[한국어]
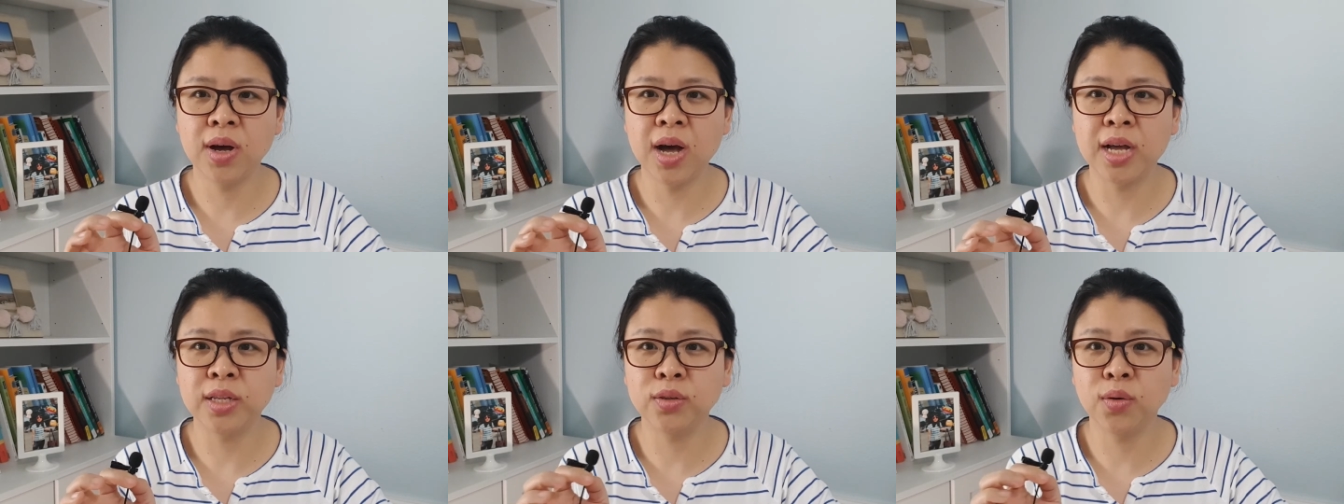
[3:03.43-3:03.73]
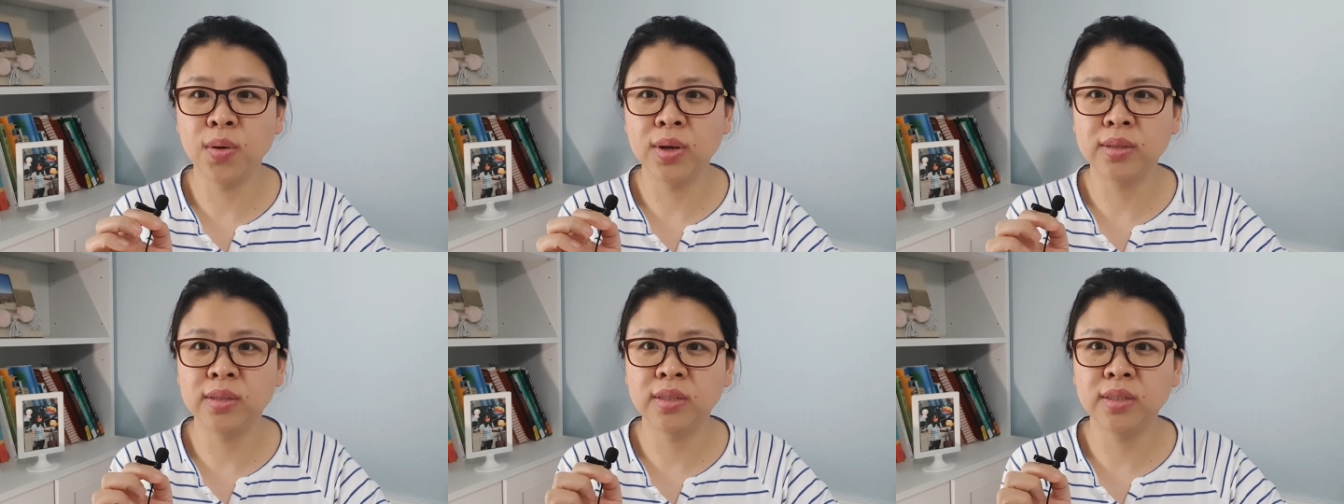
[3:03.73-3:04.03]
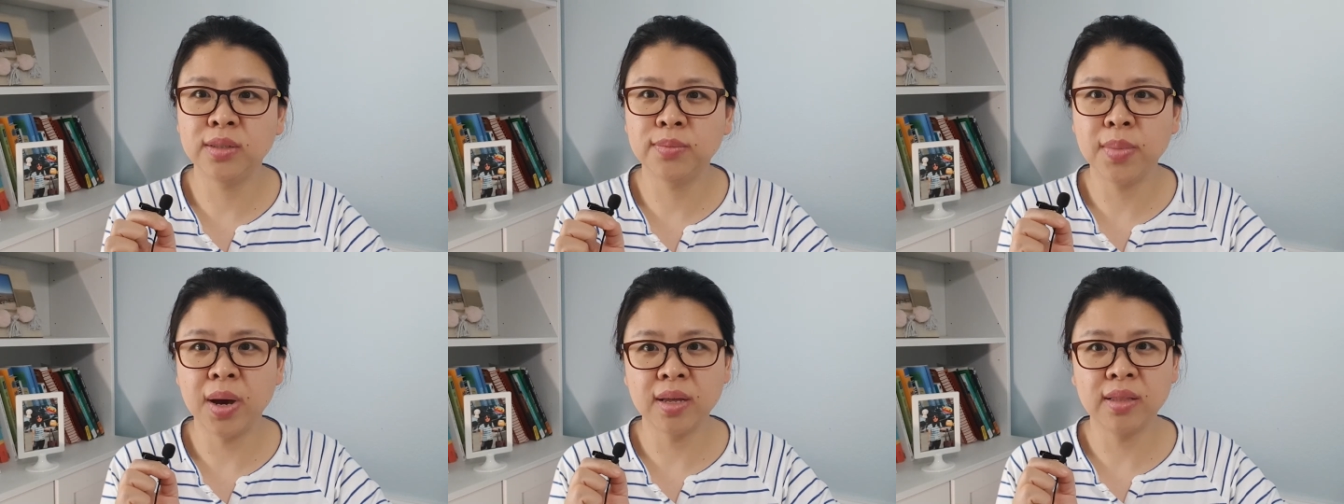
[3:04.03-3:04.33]

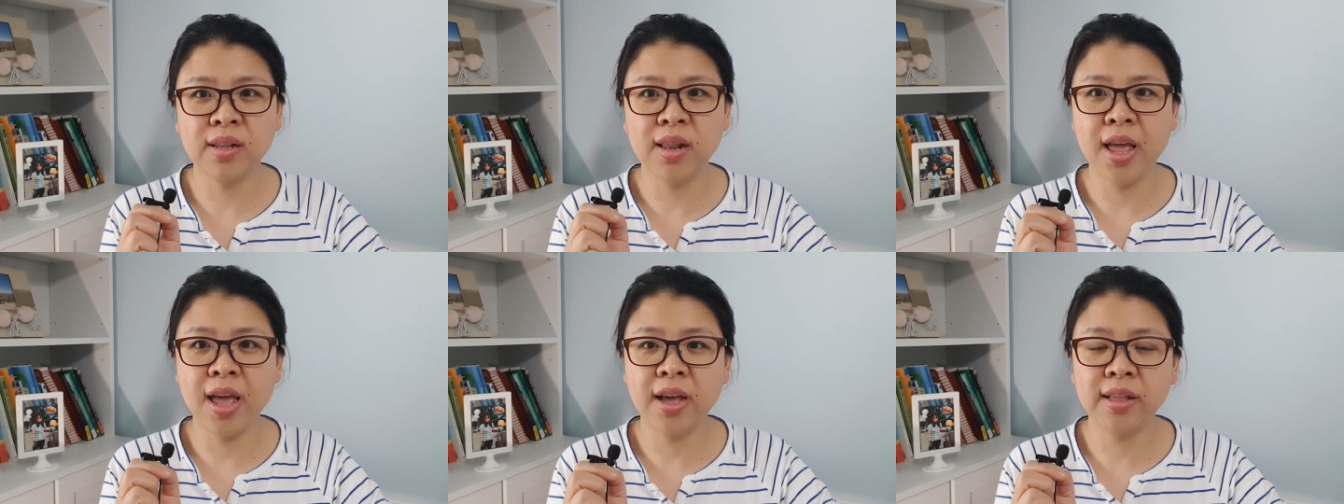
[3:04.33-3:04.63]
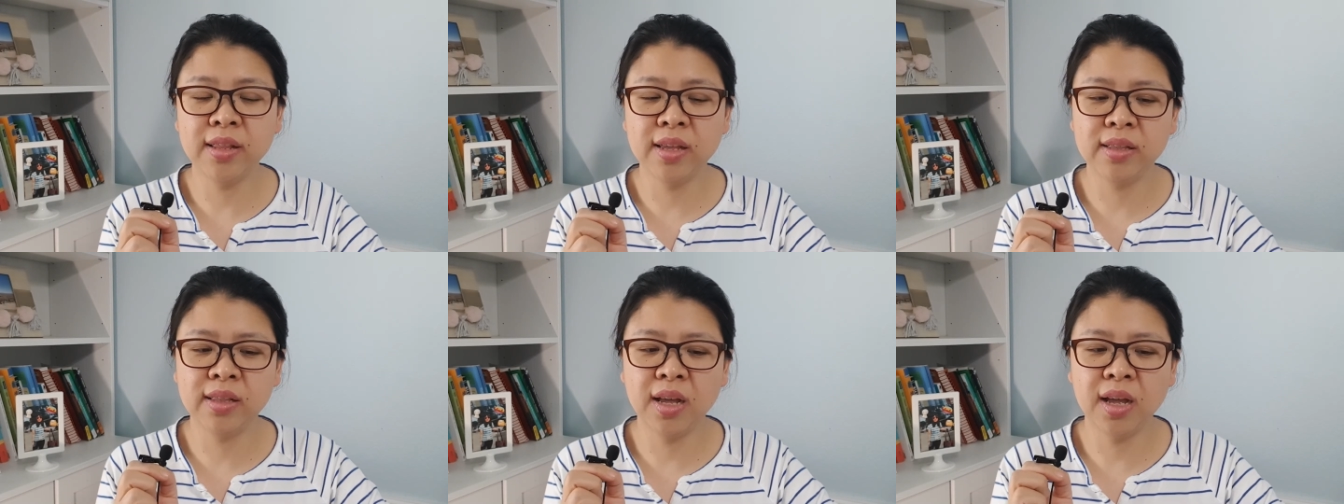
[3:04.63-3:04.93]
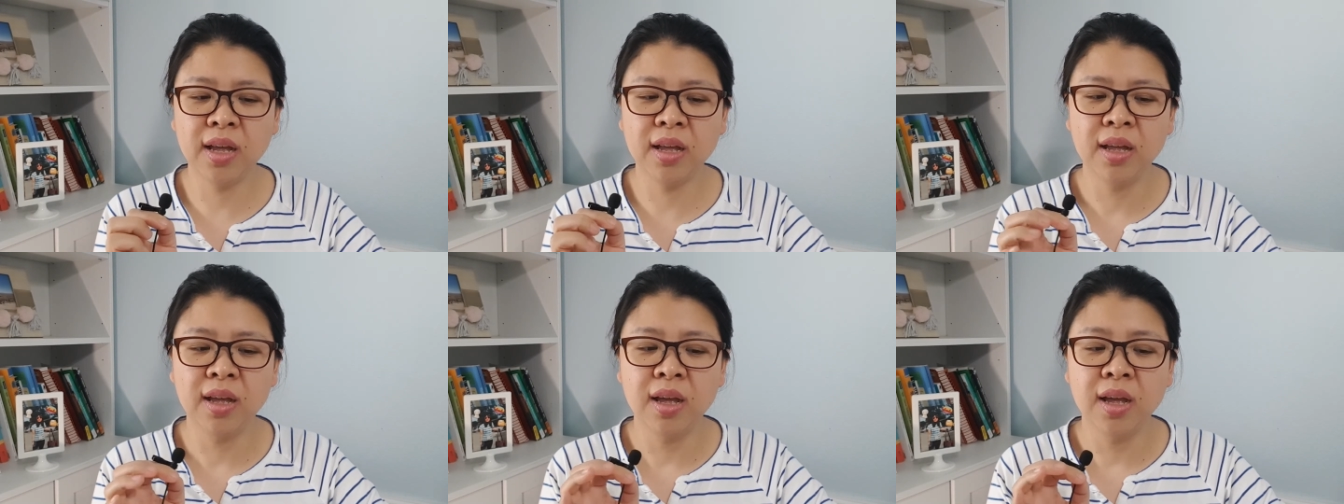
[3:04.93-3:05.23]
가져왔는지 말을 해야
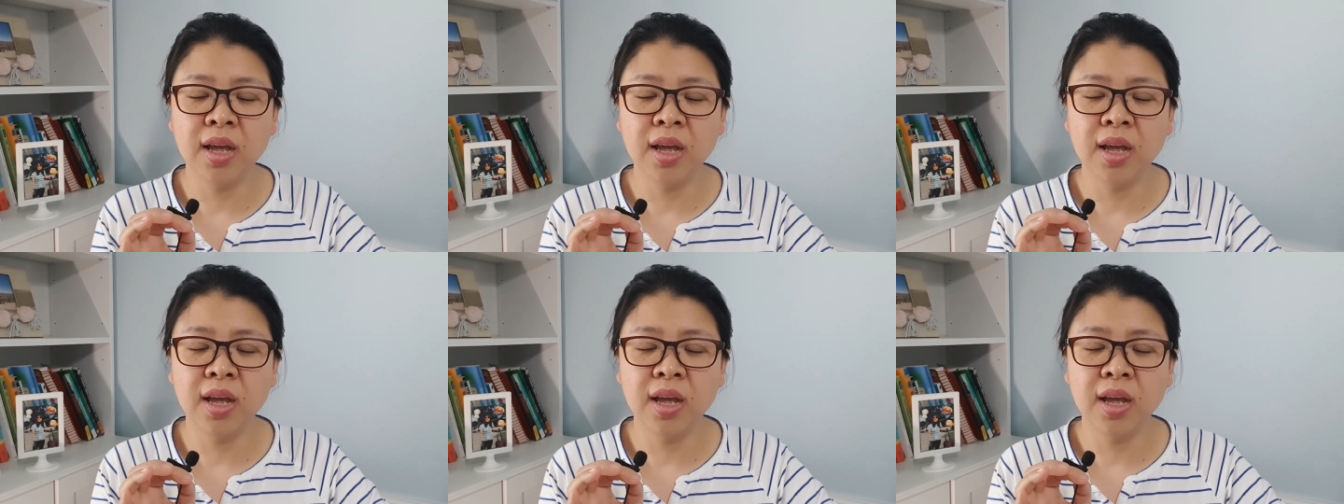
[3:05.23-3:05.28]
되나